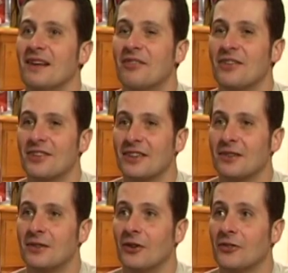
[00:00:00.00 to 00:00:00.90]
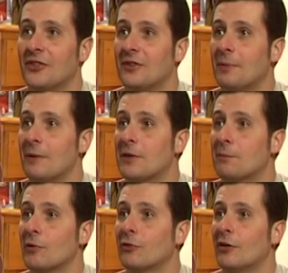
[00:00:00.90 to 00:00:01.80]
Faut essayer d'anticiper un petit
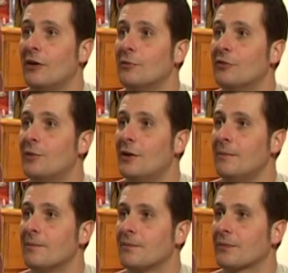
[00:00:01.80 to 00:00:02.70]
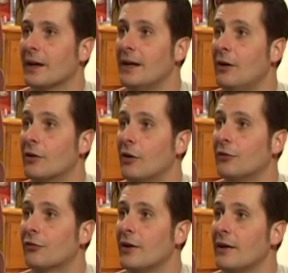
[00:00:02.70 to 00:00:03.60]
peu sur leur mouvement. Et là, encore
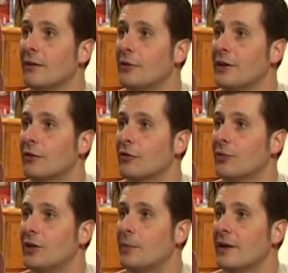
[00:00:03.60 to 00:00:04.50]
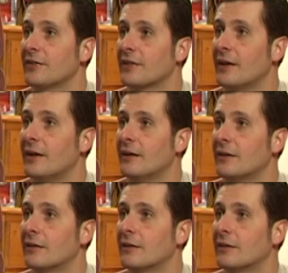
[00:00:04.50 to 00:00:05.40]
une fois, vous voyez que je me déplace à
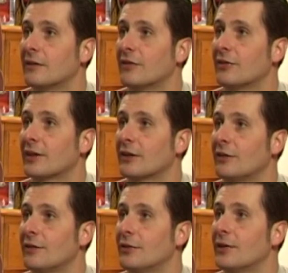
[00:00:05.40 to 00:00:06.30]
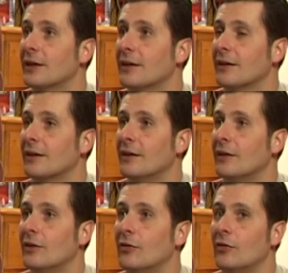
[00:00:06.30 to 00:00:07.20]
180 degrés.
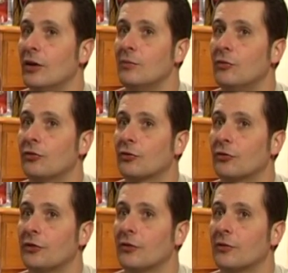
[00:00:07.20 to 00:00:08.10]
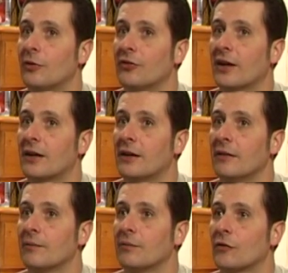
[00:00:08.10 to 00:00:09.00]
Là, ils se contentent de m'encercler.
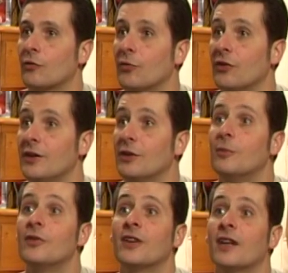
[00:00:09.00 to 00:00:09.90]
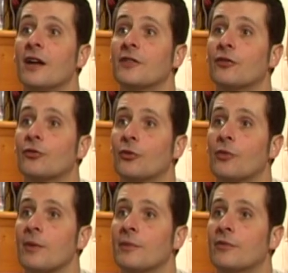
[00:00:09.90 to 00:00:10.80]
Je peux essayer de dégommer ces crânes qui sont
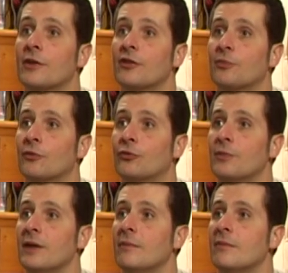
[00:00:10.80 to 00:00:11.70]
loin, mais vous voyez, je peux zoomer.